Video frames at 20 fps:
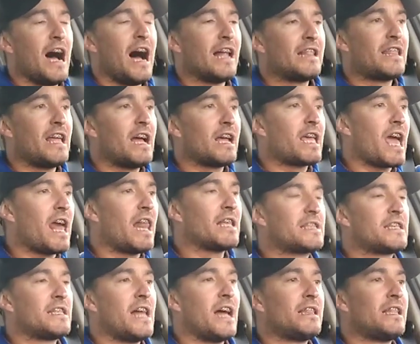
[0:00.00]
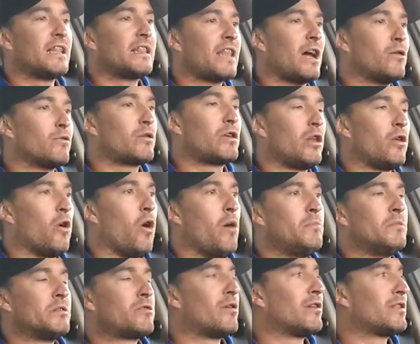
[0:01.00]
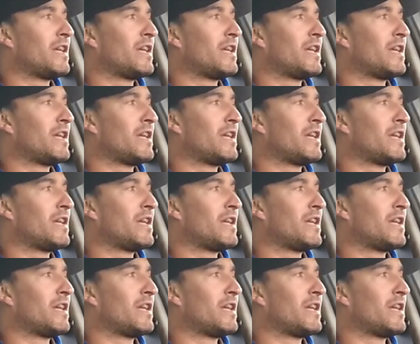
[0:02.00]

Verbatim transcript: até aquela cidade da tal quilômetro,